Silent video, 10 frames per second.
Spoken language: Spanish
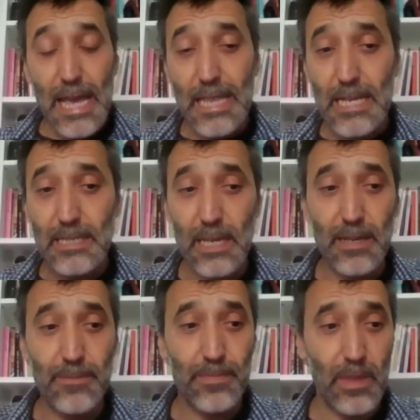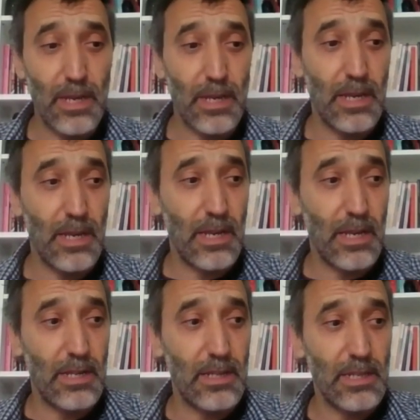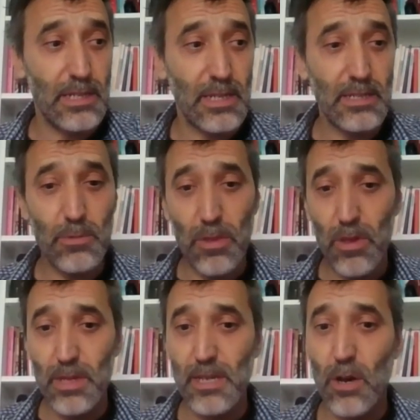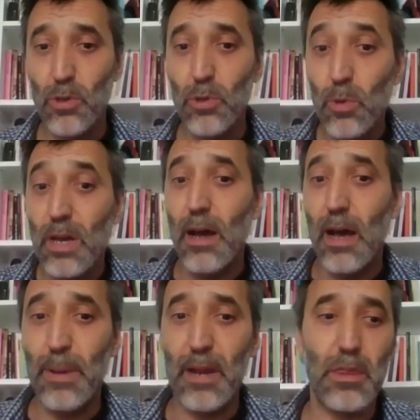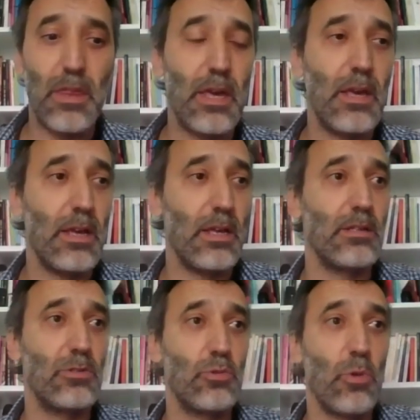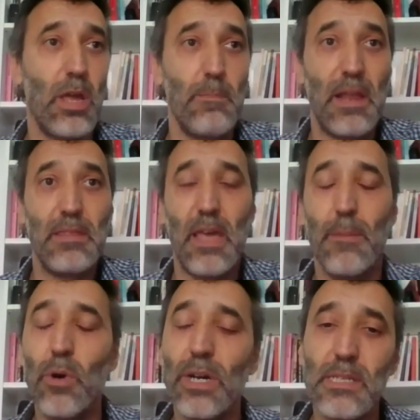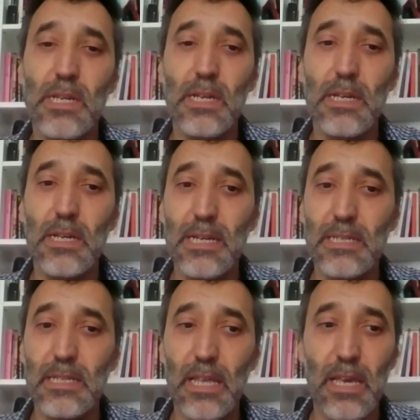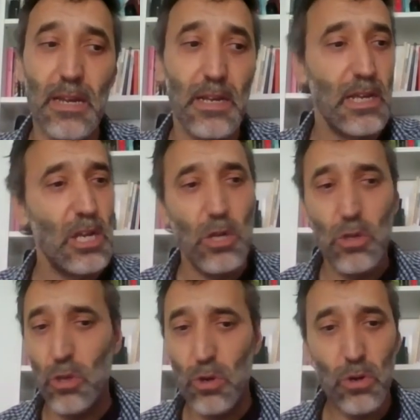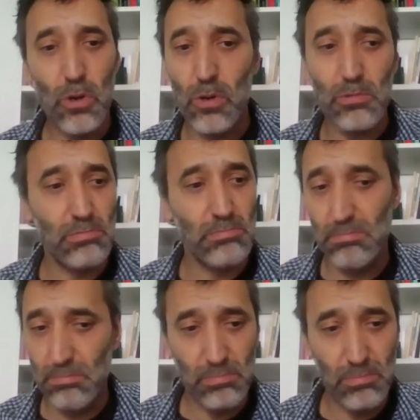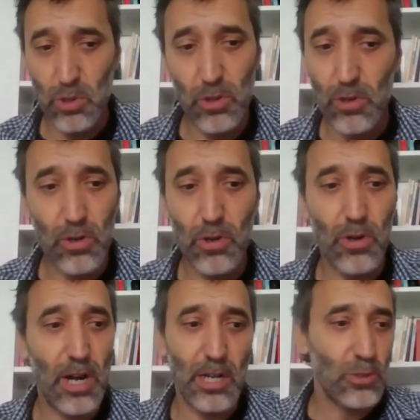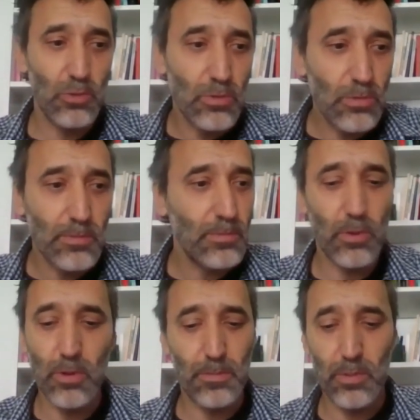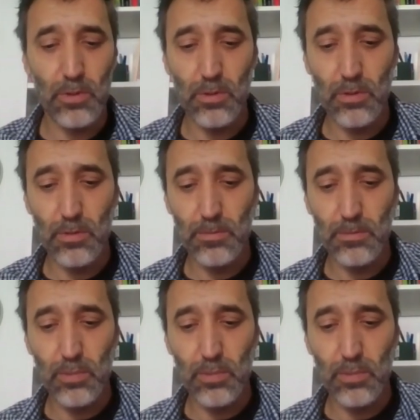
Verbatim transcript: En, ese, en esa situación, en esa coyuntura, aparece, surge y planteamos este, este taller yo mm, conozco a Asun por, por,